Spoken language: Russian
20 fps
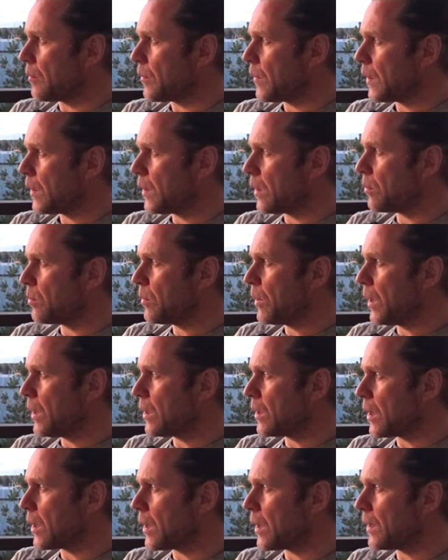
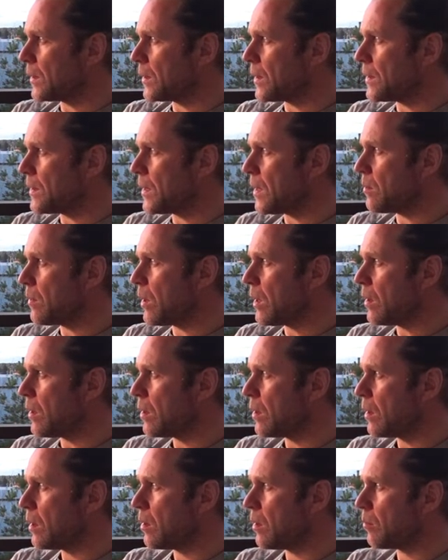Грибная какая-то тема,
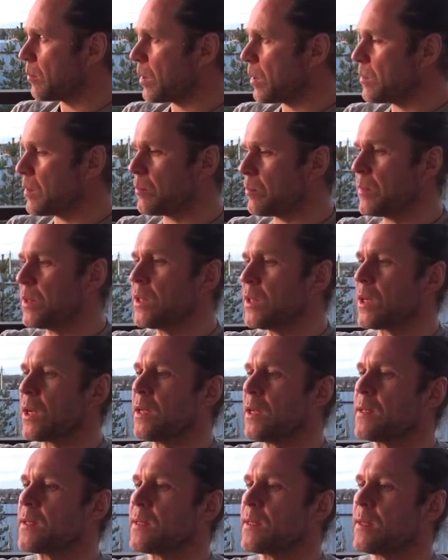помимо
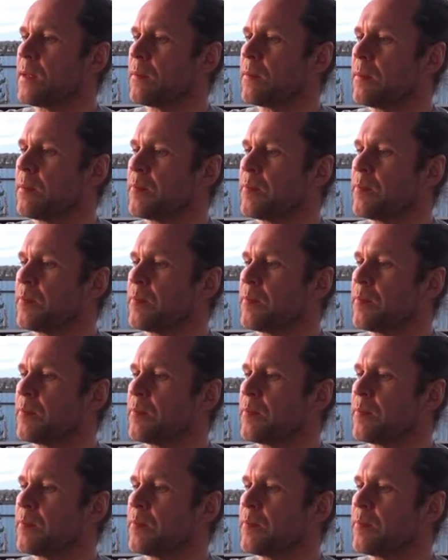минеральности.